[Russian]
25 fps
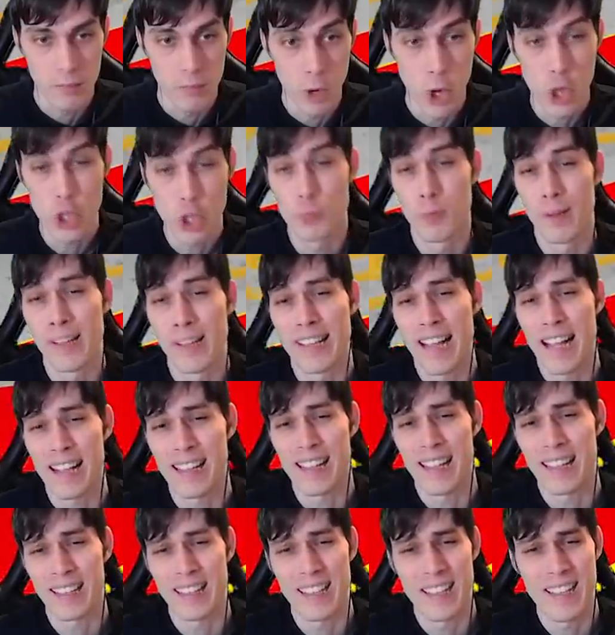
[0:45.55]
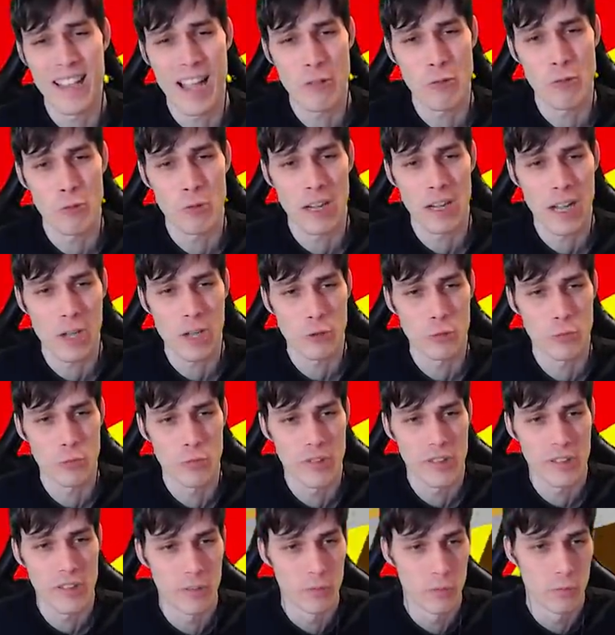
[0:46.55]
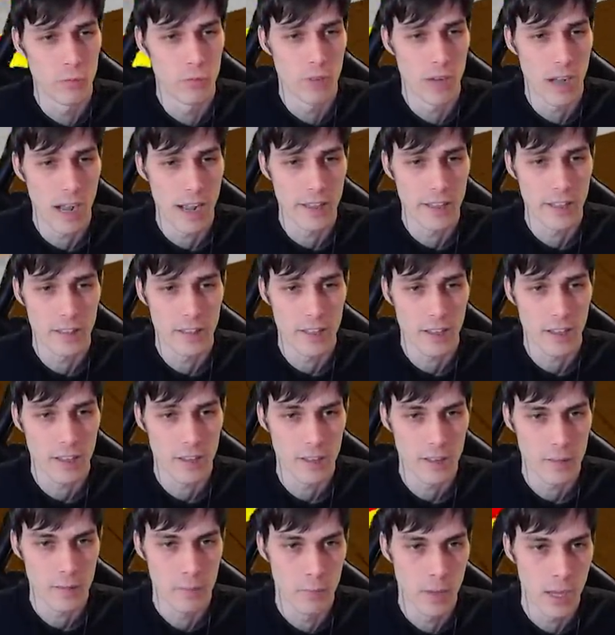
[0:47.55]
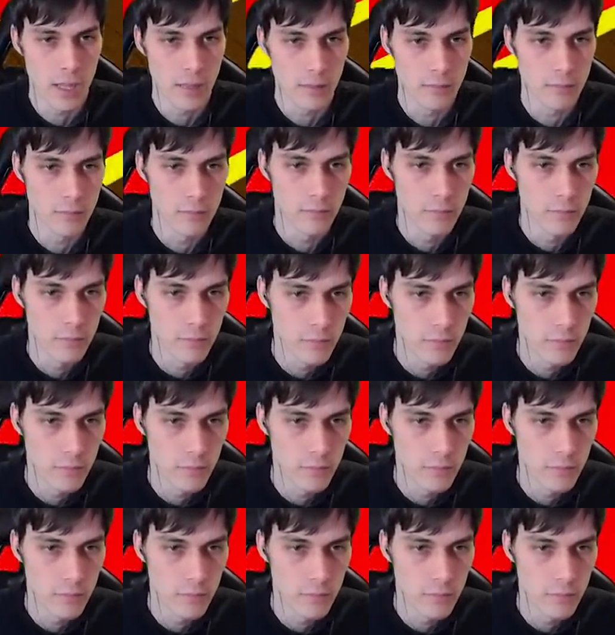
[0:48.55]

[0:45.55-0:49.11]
Может быть, когда-то и я тут окажусь. Ну, а нет, так нет. Ба...